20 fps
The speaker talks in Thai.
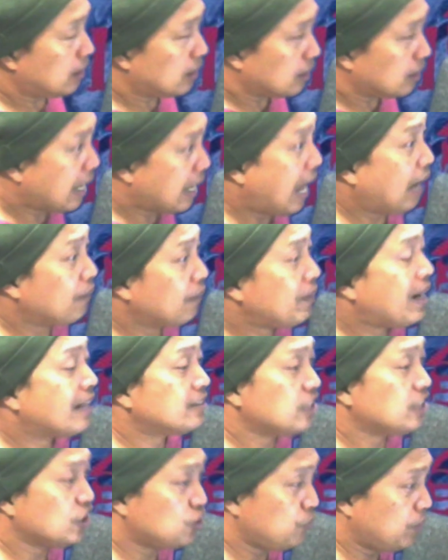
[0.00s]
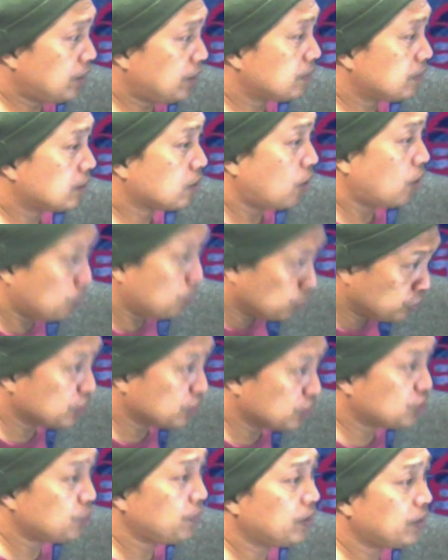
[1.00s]
ขานเวลาเสียชีวิตของผู้
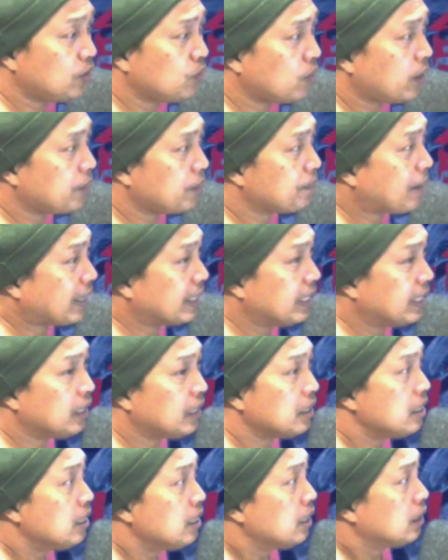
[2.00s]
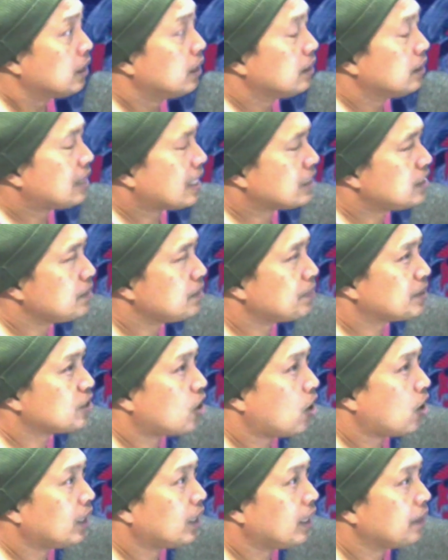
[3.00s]
เสียชีวิตด้วยบัตรนี้คือทั้งชีพจ
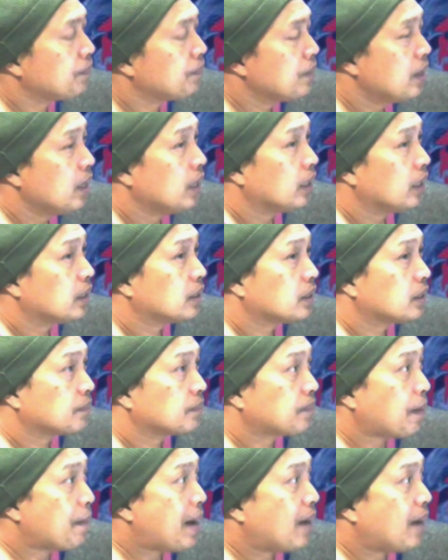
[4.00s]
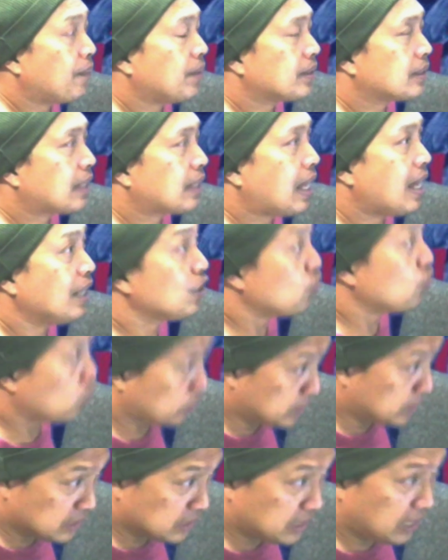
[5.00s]
รเลยประมาณว่าถ้าหยุด
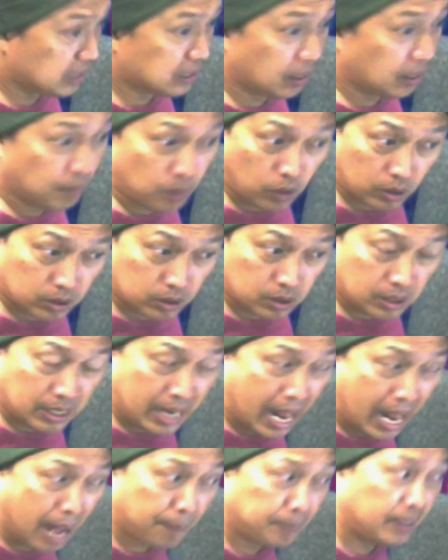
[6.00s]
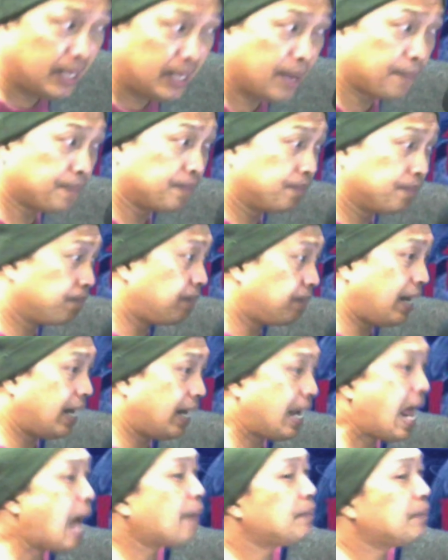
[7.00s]
จริงๆทั้งหมดลาบเรียบเป็น
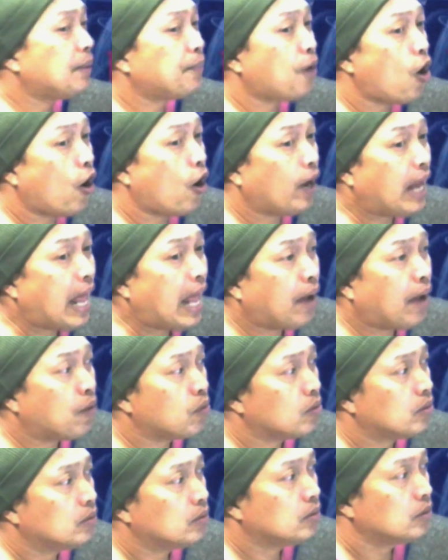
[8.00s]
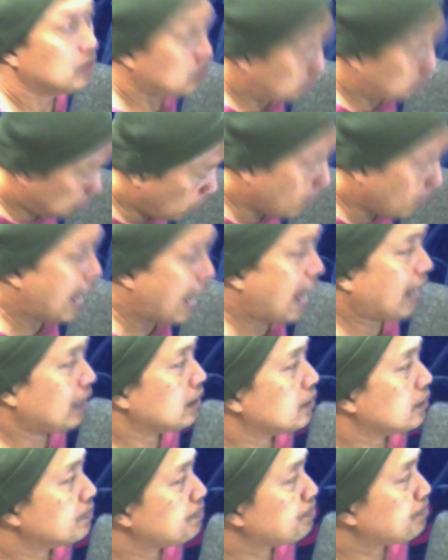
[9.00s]
ระนาบเรียบร้อยแล้ว ต้องขาน
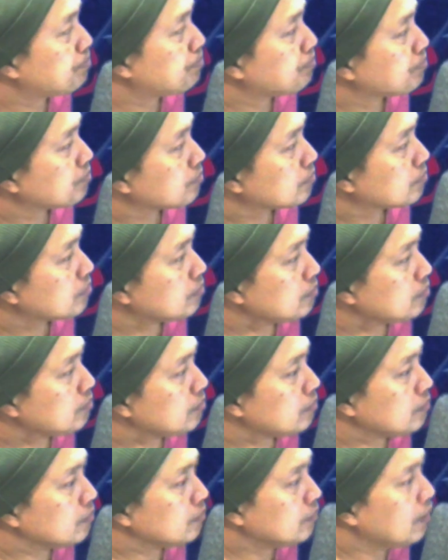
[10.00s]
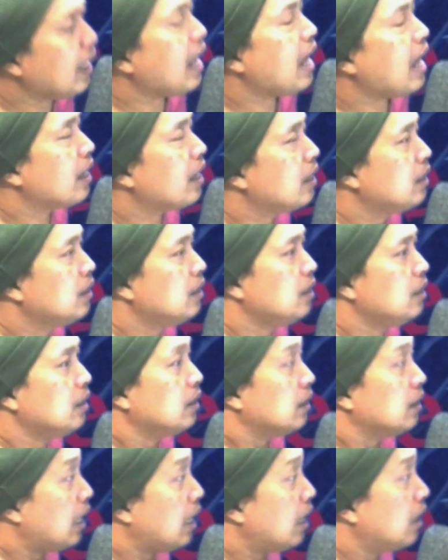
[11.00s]
นะฮะ
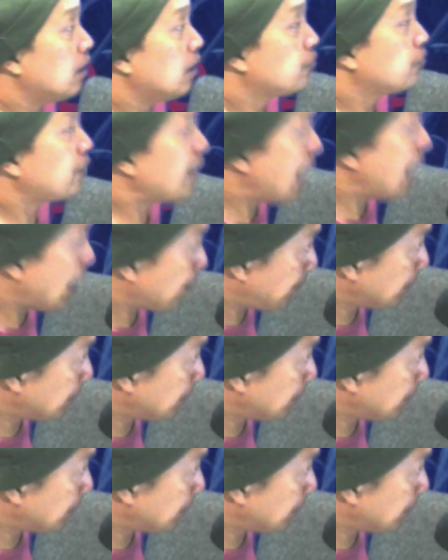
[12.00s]
ฝรั่งมัน